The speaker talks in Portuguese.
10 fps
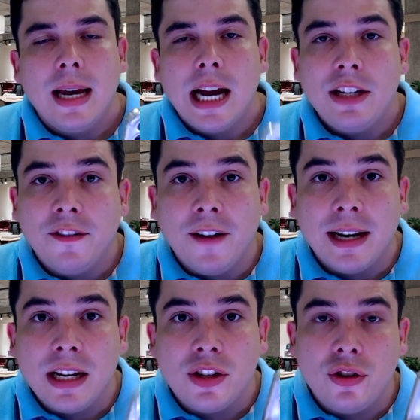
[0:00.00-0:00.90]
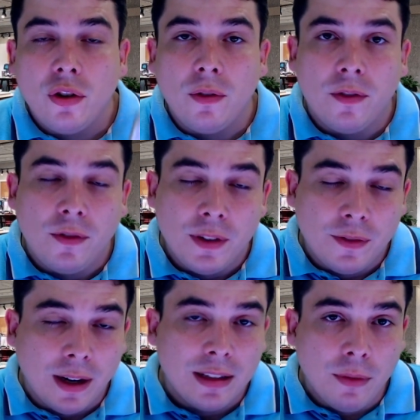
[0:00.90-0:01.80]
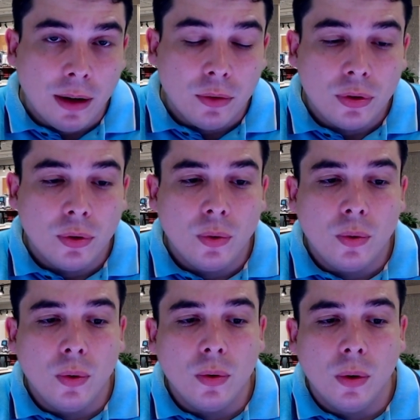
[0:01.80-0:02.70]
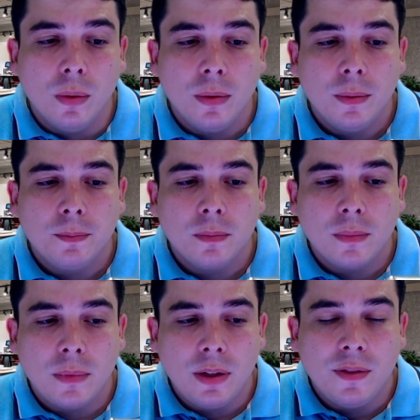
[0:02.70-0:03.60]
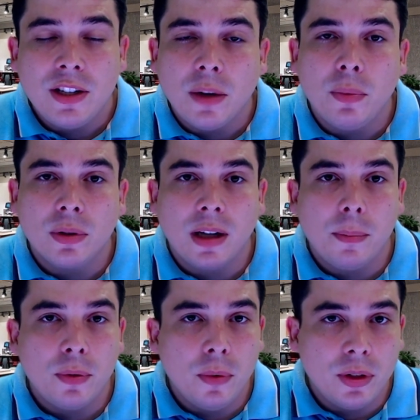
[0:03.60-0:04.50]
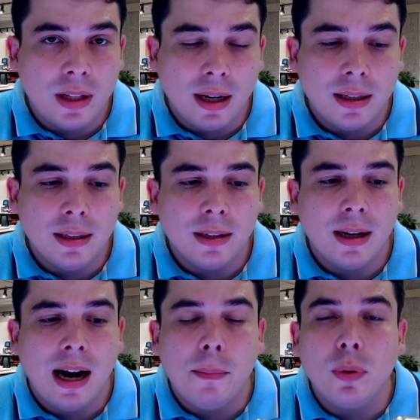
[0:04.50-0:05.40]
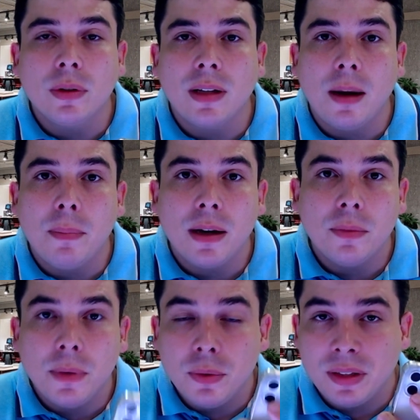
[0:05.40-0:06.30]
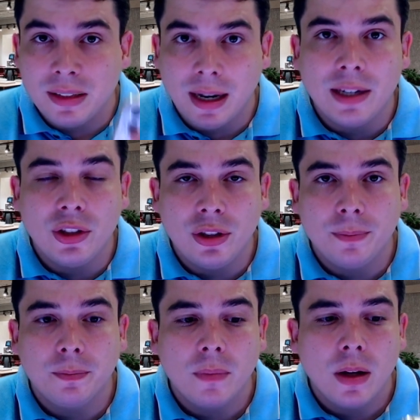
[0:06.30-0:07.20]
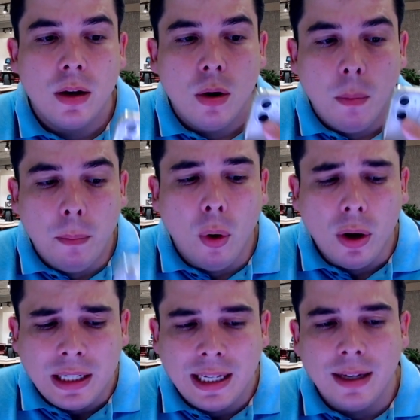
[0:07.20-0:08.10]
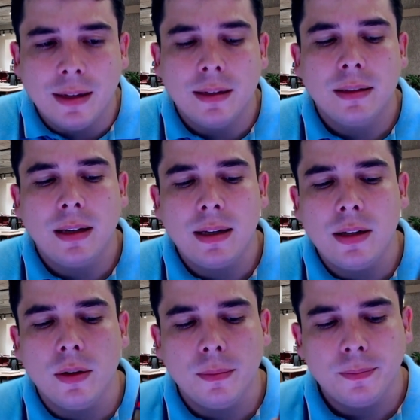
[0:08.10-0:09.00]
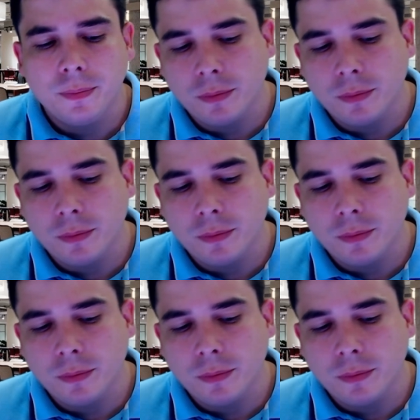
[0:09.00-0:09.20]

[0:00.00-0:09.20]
É diferente de eu fazer um anúncio no Google, em vez de apontar para o meu Instagram, apontar para o meu site. Por quê? Tá aqui, ó.